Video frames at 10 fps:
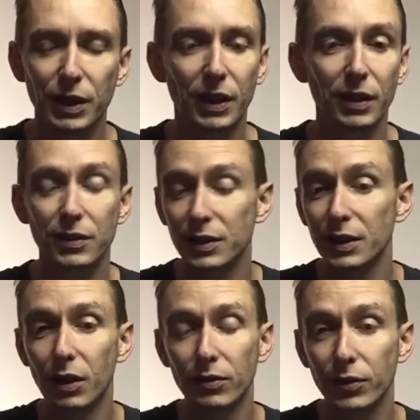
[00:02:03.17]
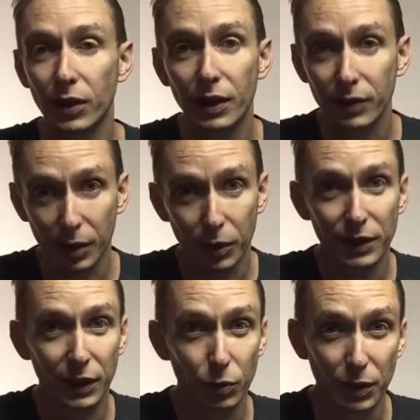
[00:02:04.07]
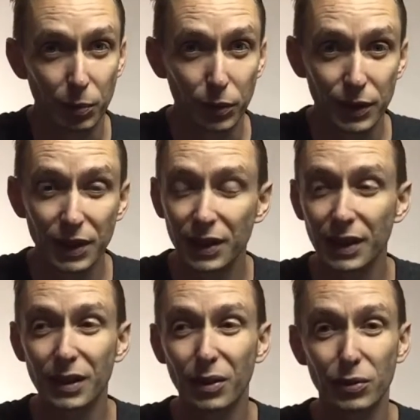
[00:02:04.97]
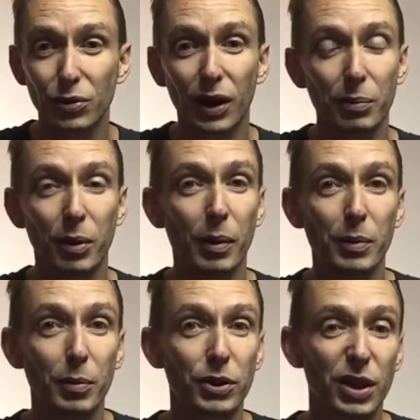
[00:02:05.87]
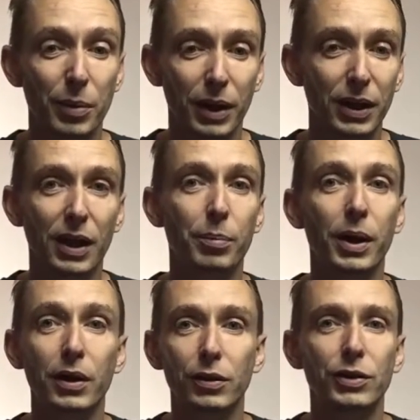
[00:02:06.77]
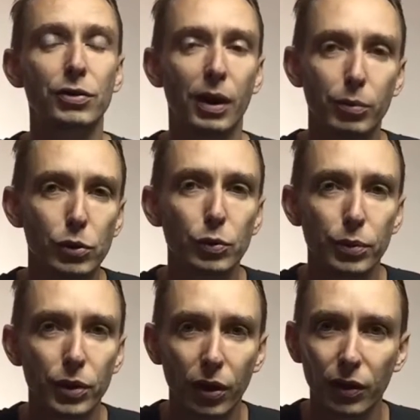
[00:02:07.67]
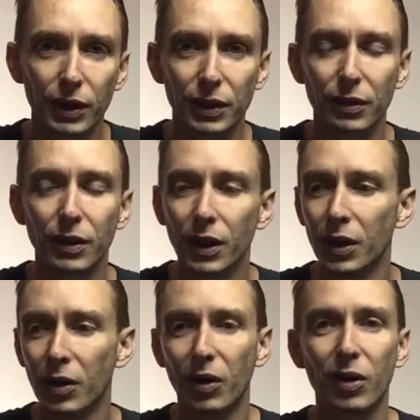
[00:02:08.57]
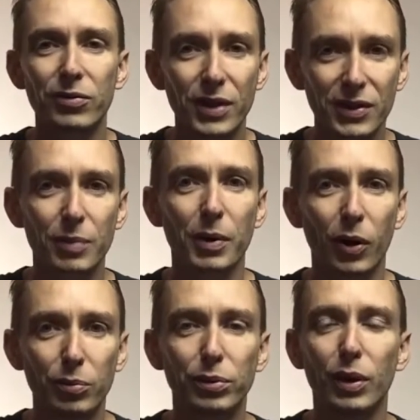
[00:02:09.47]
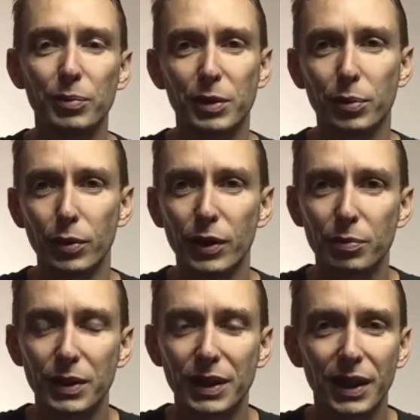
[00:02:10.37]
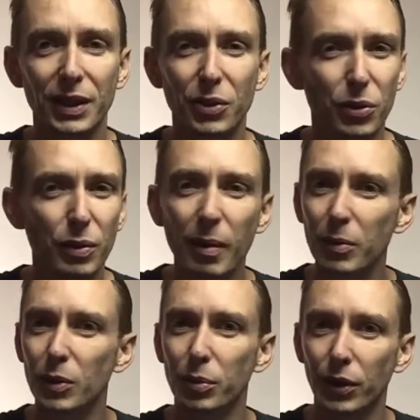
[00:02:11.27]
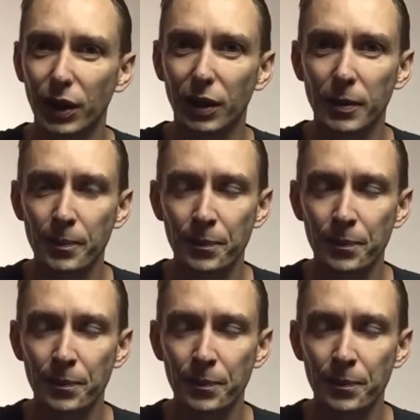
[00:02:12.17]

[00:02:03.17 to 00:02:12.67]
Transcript: Et si l'enfant a vraiment été adopté petit, il n'en sera probablement jamais rien, à part quand il sera beaucoup plus grand et que enfin ses parents pourront un petit peu lui expliquer et que lui-même comprendra.